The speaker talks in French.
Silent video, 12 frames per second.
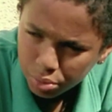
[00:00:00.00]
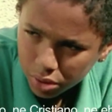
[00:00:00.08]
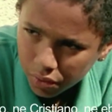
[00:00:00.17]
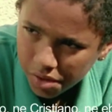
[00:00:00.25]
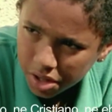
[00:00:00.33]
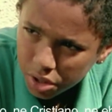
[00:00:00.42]

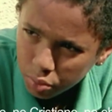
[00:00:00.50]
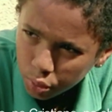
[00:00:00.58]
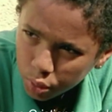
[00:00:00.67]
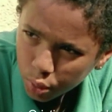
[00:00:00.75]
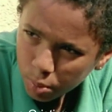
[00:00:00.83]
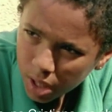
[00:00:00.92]
Parce que vous êtes ni
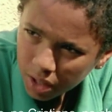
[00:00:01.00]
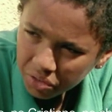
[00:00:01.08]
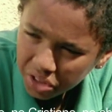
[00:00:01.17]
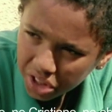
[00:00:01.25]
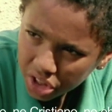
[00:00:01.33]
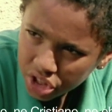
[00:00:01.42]
musulman,
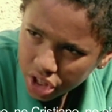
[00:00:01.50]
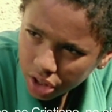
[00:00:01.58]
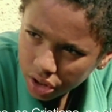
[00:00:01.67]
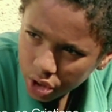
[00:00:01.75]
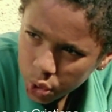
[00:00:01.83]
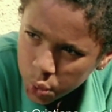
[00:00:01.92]
ni
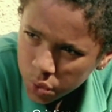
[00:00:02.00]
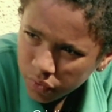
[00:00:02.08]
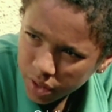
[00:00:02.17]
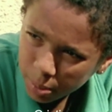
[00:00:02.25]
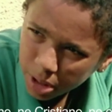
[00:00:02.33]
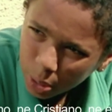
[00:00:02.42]
chrétien, ni
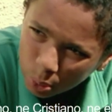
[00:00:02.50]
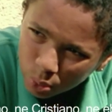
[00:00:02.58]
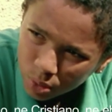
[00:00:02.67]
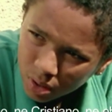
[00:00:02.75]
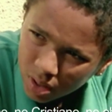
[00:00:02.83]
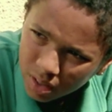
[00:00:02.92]
juif, vous habitez où